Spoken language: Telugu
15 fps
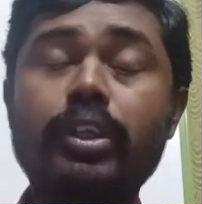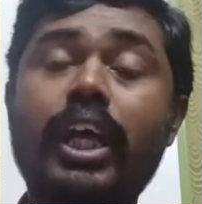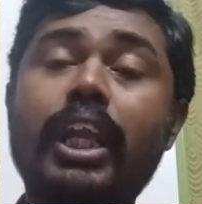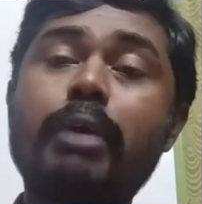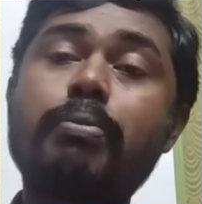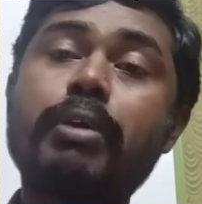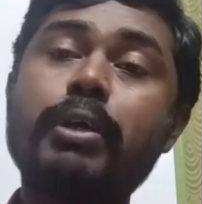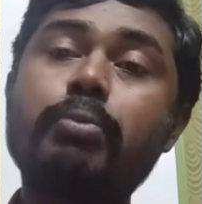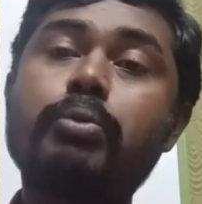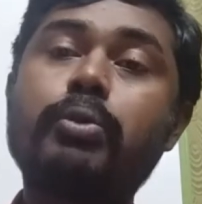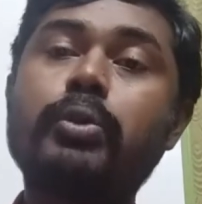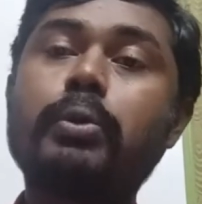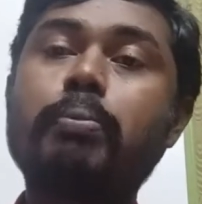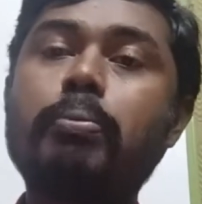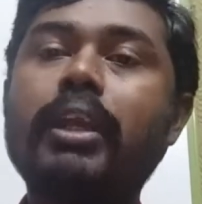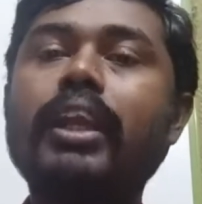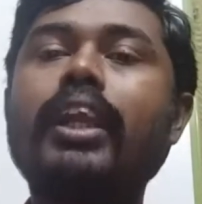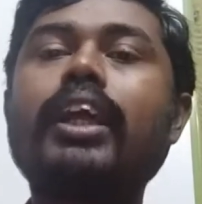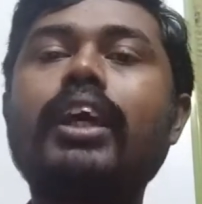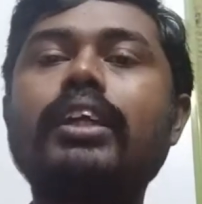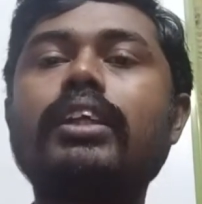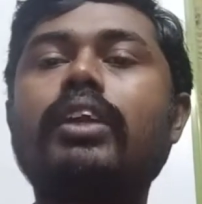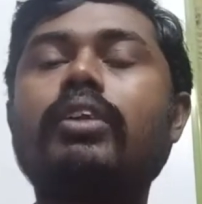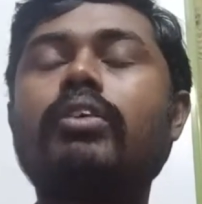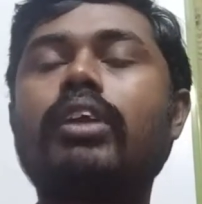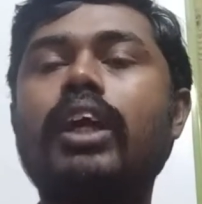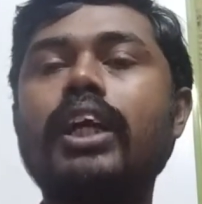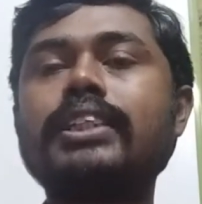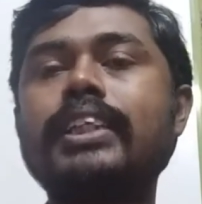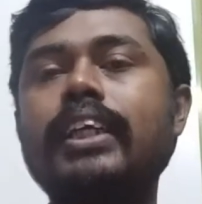నలభై మూడు పిల్లల కథలు
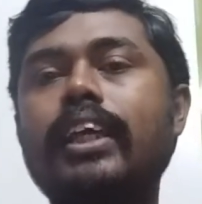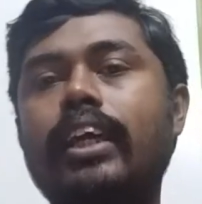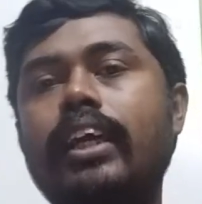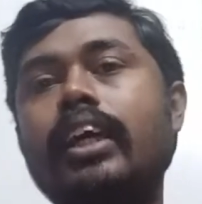రాసి